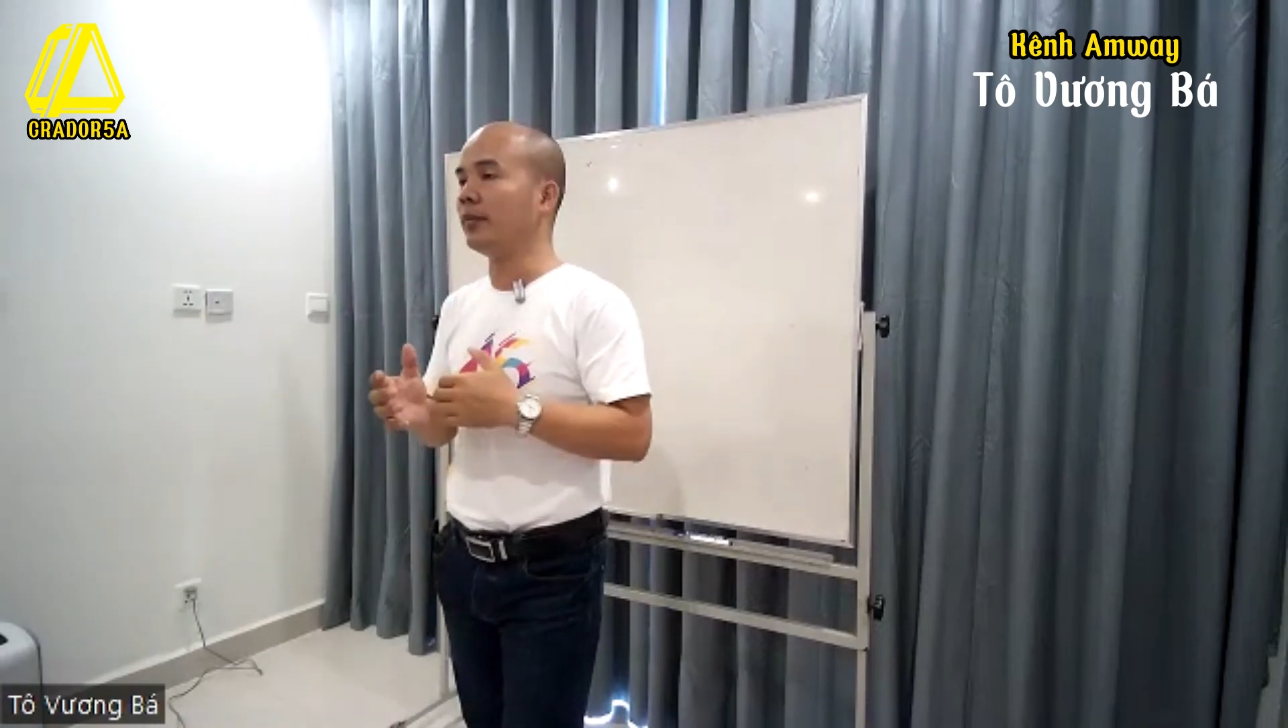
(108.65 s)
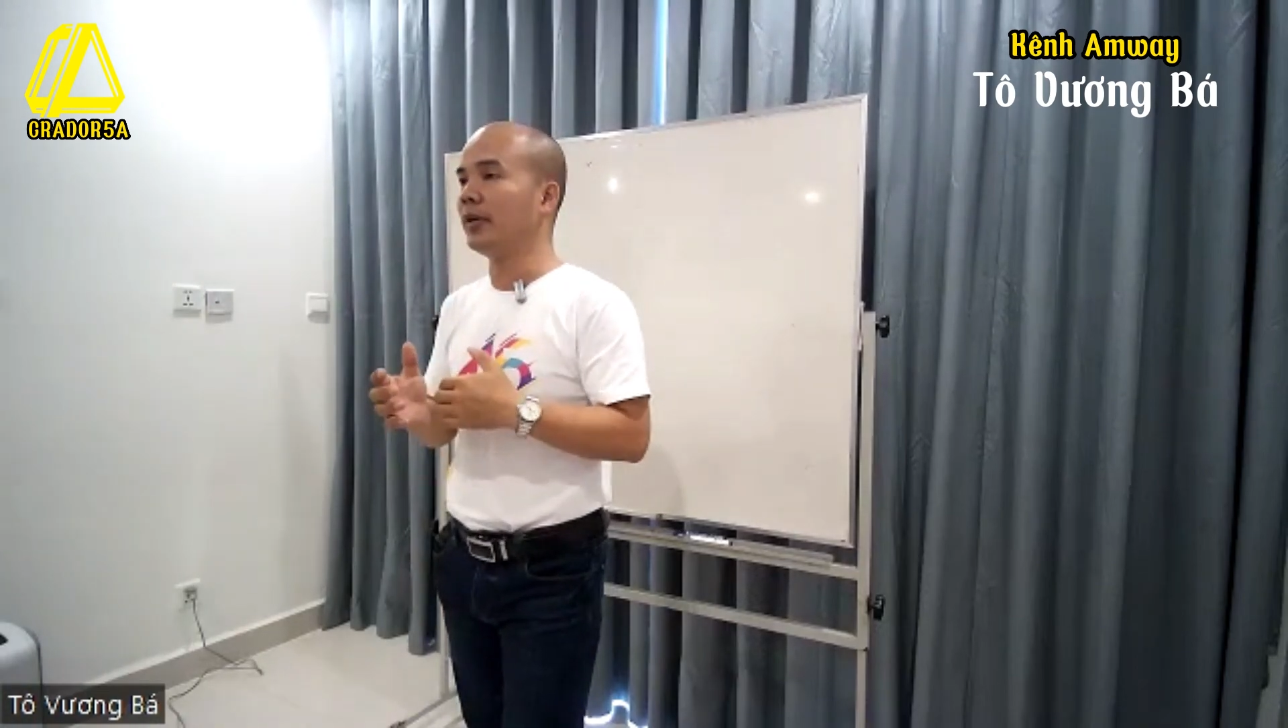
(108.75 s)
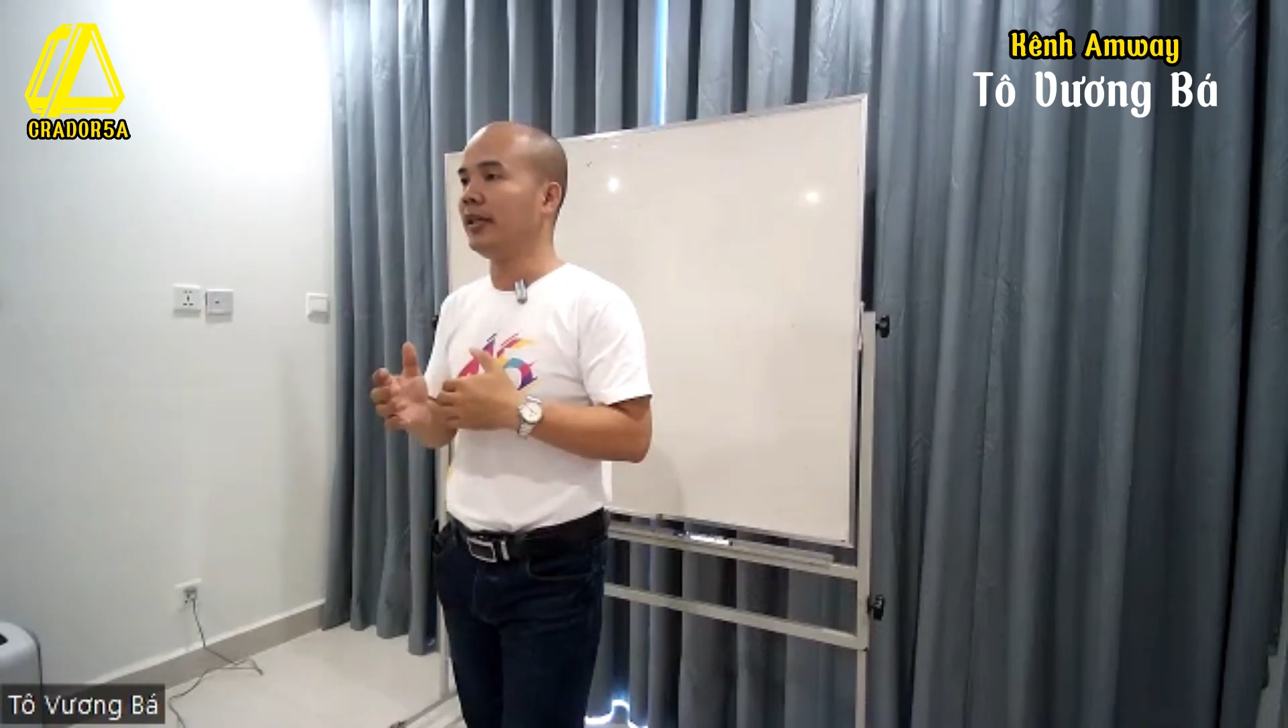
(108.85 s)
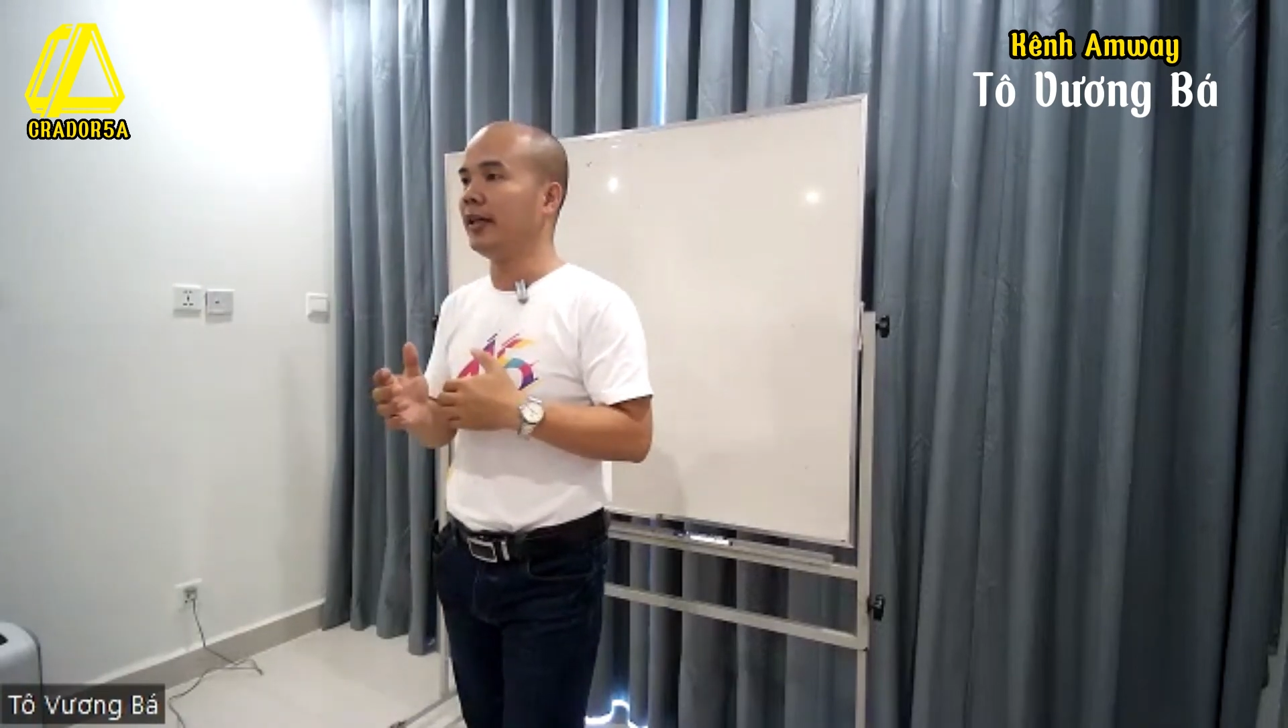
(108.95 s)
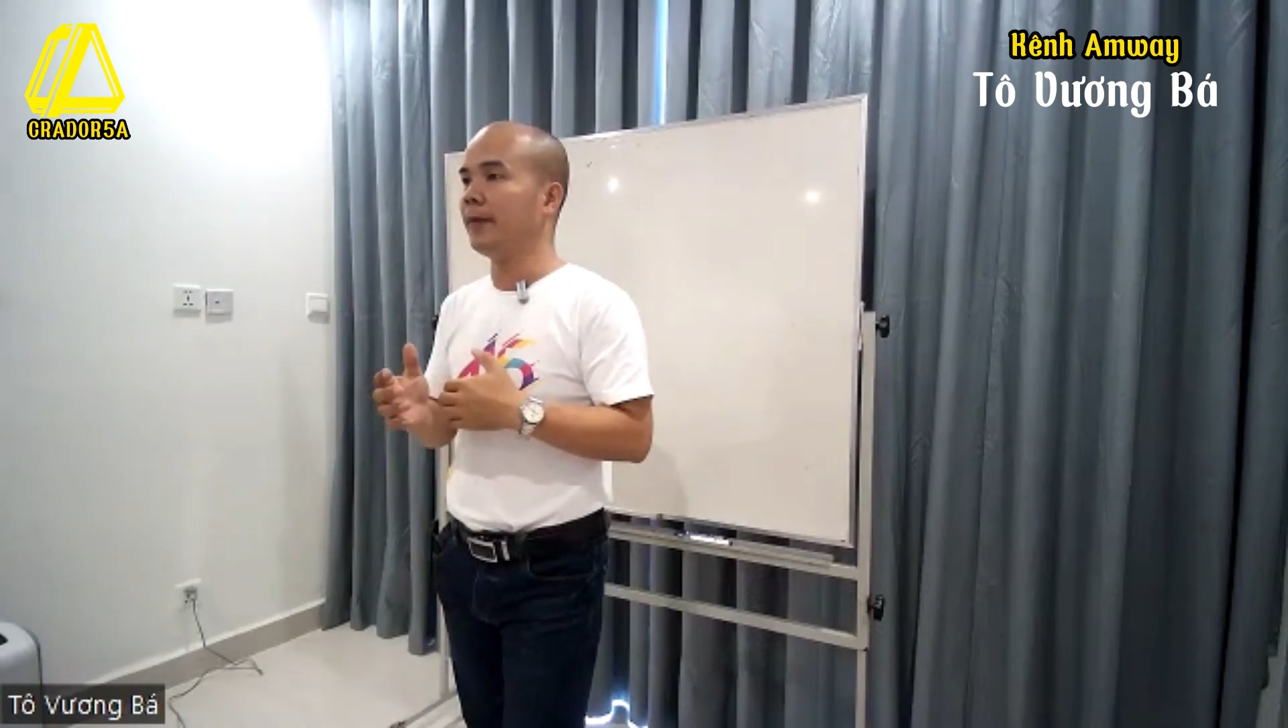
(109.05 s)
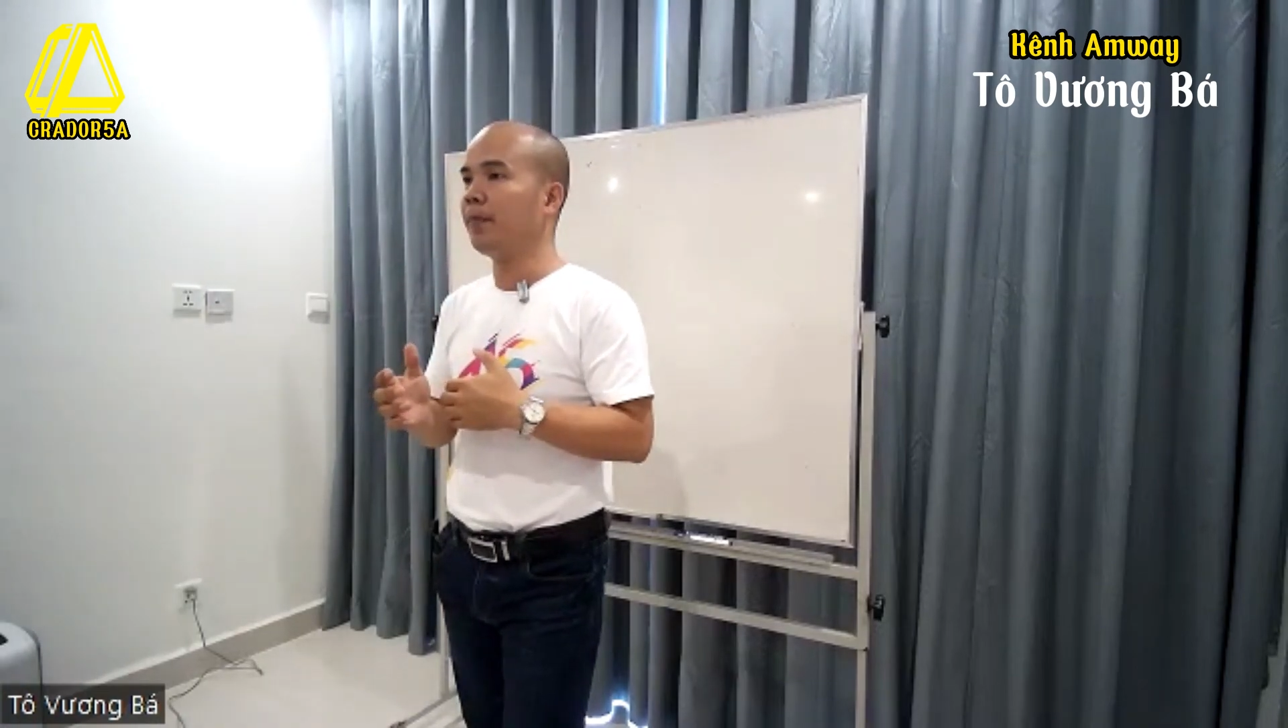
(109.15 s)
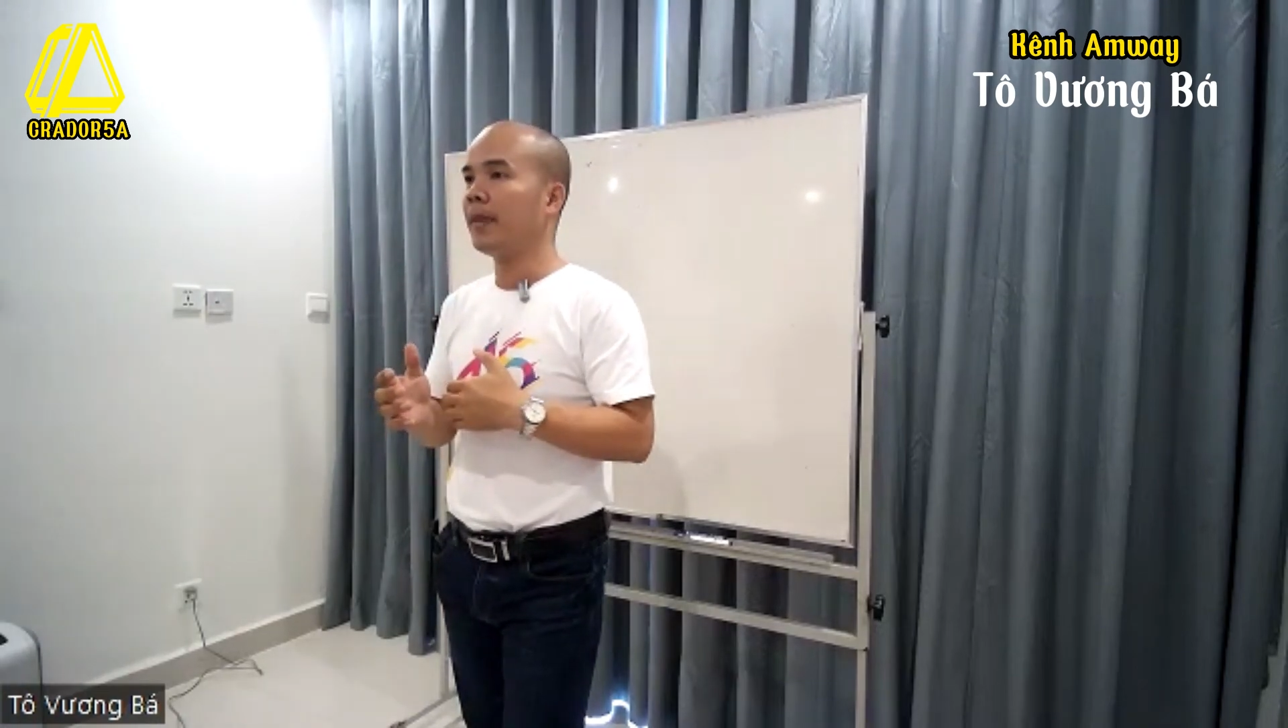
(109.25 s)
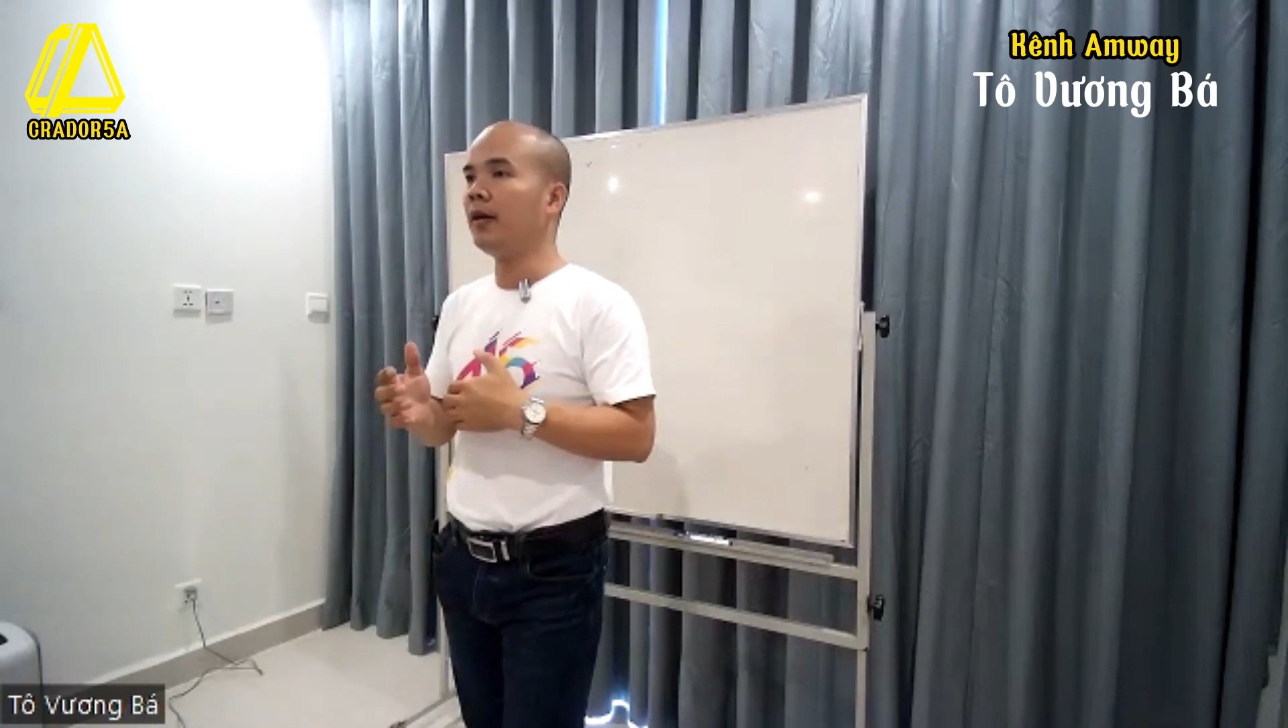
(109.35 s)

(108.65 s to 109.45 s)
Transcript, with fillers: trọng là gì ạ